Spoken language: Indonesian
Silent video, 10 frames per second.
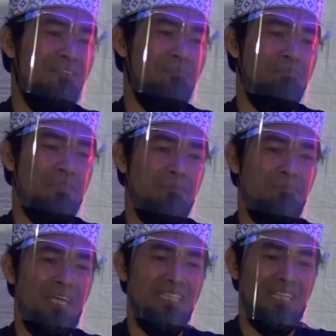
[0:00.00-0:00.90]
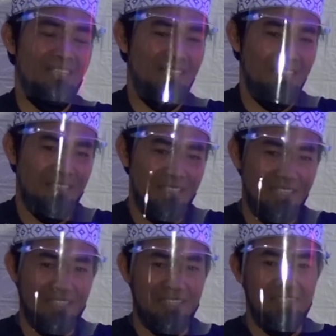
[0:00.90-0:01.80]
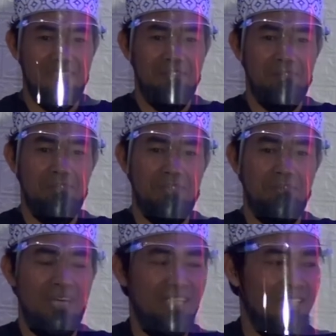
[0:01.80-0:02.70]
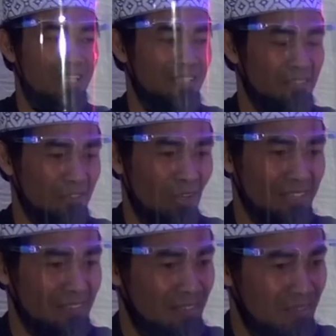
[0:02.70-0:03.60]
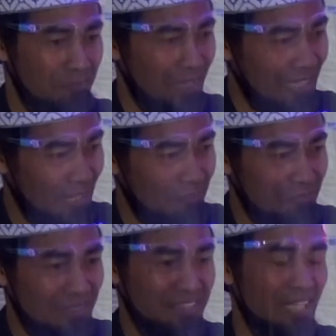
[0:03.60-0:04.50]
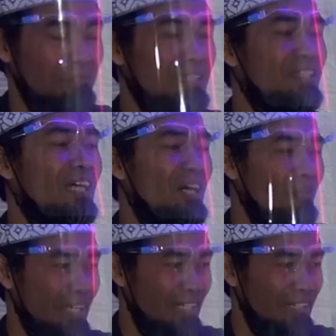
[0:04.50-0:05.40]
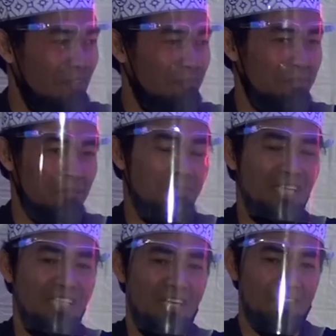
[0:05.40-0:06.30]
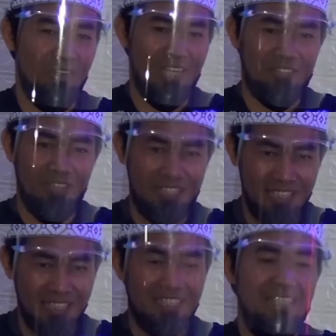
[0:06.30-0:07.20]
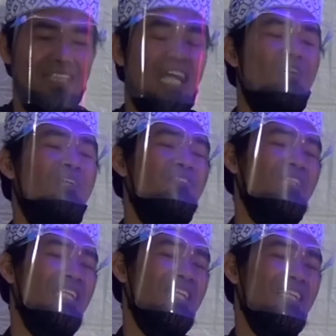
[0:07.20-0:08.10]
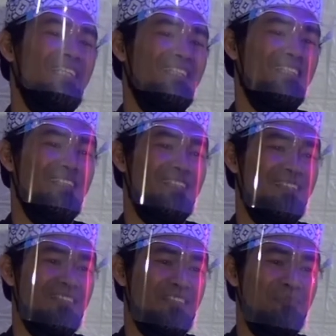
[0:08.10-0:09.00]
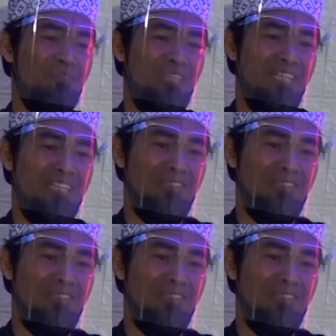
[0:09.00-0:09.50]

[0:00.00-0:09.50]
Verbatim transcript: Perbanyak zikir. Perbanyak sholat malam di saat taraweh. Perbanyak sholat-sholat yang nafil. Kemudian